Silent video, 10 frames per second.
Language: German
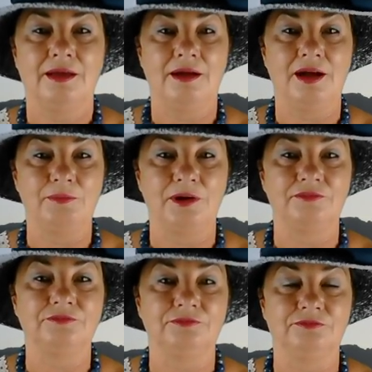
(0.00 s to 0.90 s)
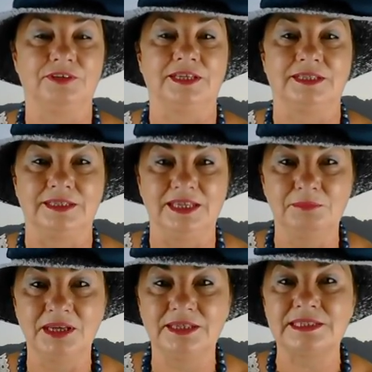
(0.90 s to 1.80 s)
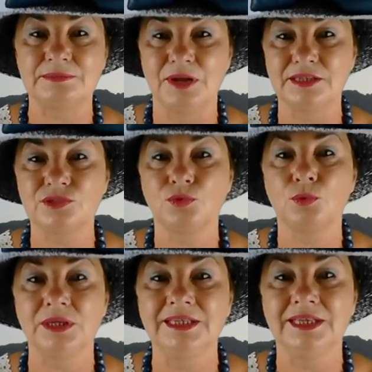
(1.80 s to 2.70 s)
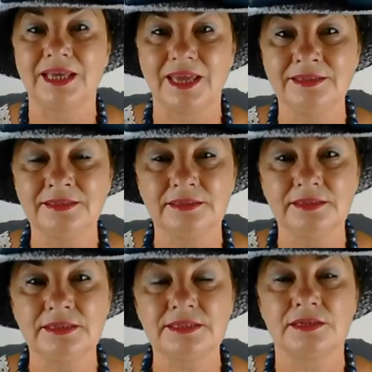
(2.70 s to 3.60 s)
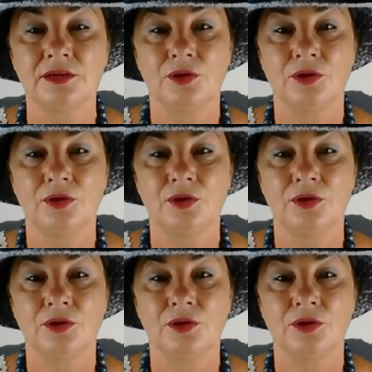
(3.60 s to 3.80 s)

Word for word: aber wir nehmen das mal so in Kenntnis